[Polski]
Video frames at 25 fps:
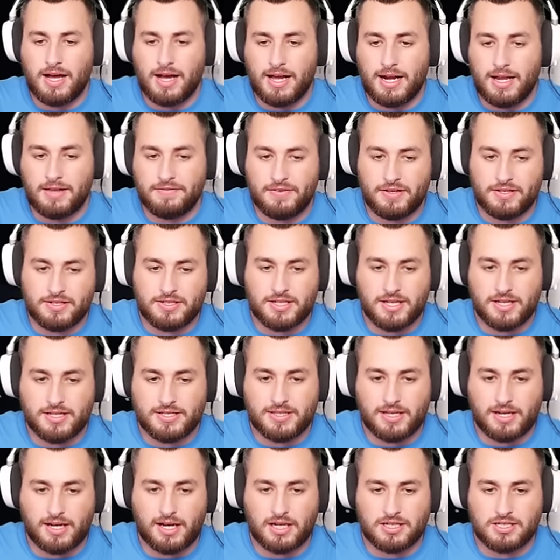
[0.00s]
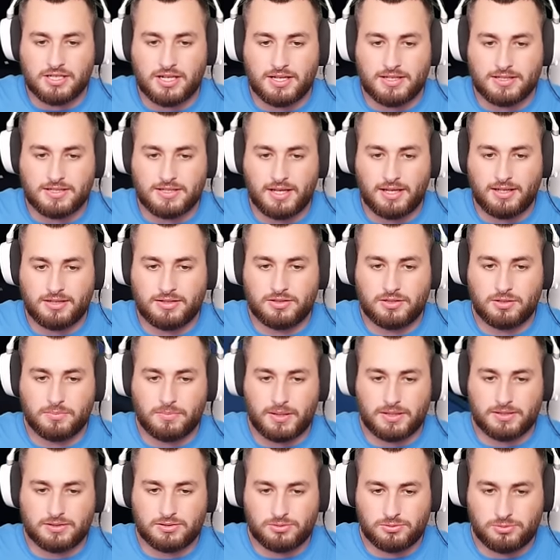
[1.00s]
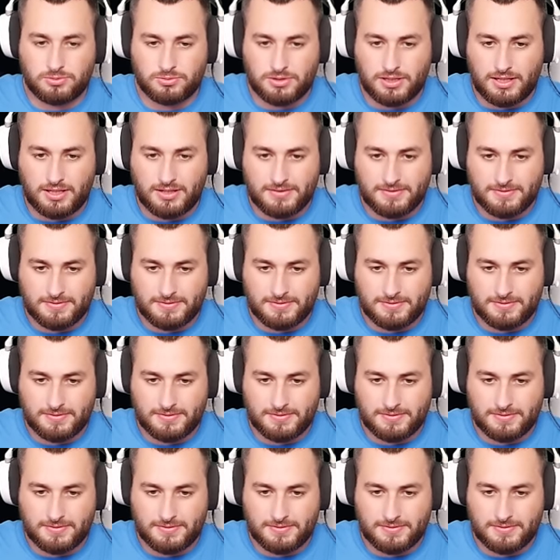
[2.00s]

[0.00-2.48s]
Ale wiesz, że jest taka szansa i to bardzo duża.